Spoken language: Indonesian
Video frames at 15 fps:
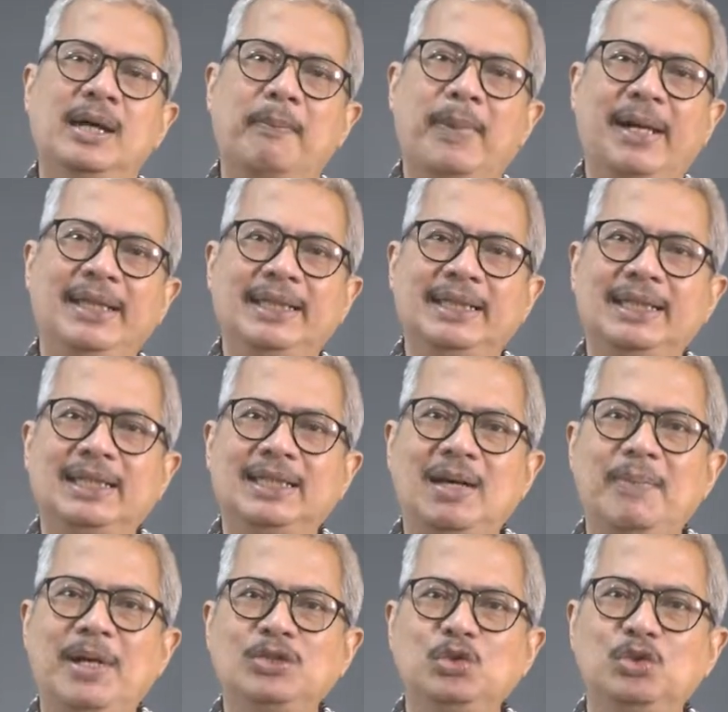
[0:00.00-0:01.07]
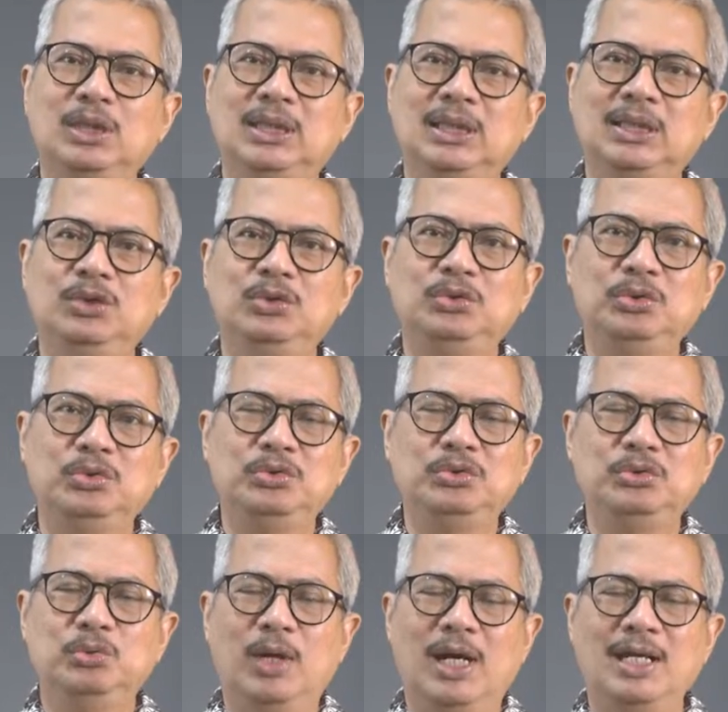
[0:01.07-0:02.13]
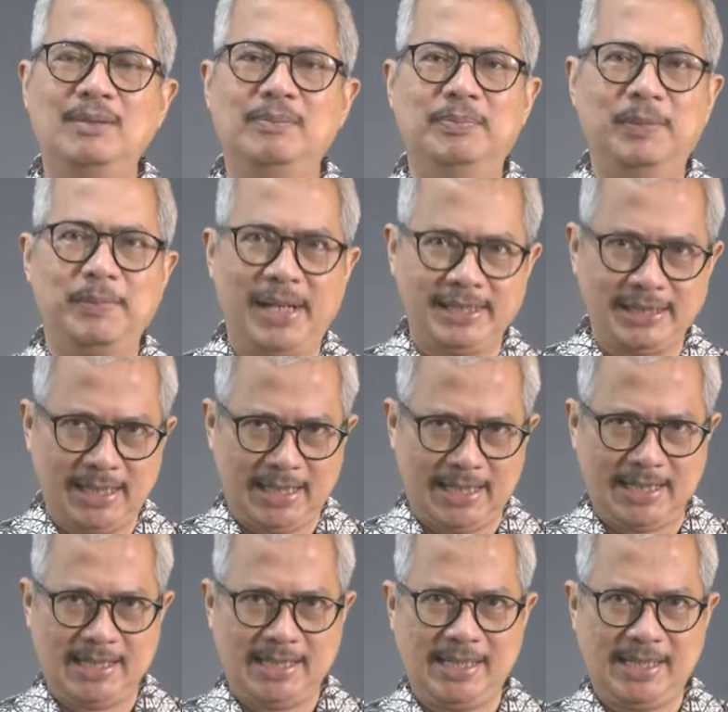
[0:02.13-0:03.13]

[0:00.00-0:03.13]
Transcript: Mari kita masuk ke tujuan pembelajaran.